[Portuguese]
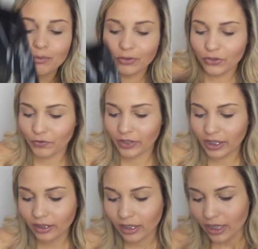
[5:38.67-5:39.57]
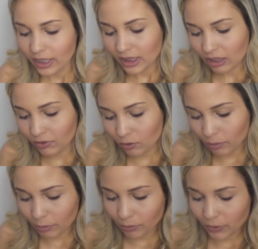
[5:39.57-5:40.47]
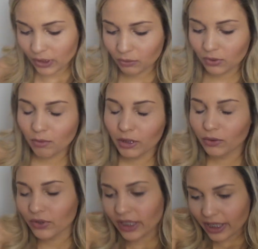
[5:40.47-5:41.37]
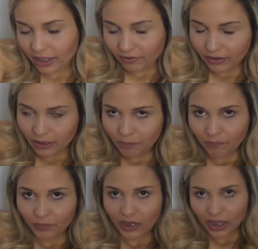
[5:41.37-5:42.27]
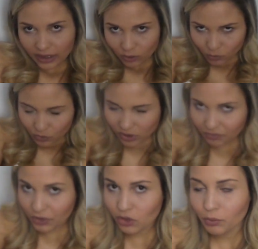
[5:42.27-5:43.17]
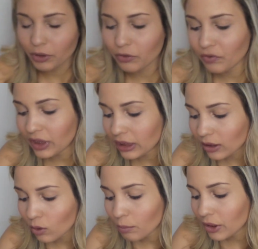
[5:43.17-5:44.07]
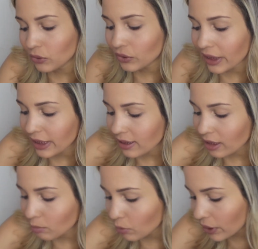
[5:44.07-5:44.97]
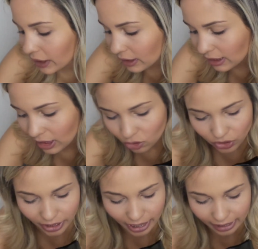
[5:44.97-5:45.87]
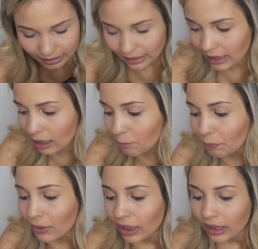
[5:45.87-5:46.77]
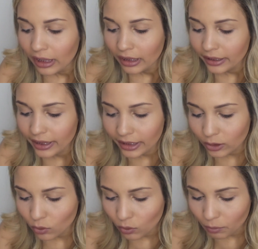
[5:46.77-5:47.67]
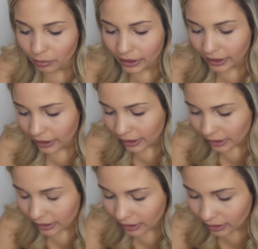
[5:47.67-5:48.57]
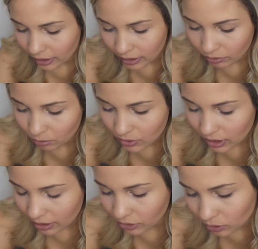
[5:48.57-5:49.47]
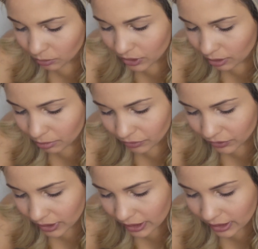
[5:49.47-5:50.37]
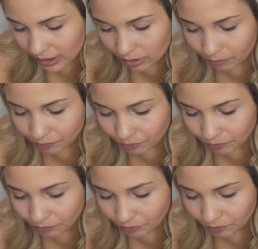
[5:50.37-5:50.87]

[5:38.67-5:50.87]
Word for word: na Beauty Fair. estava com uma promoção dos batons da Evelyn, cada um custa R$21,90, comprando três saía por R$47,00, tá? E aí eu comprei, vamos lá, deixa eu mostrar pra vocês.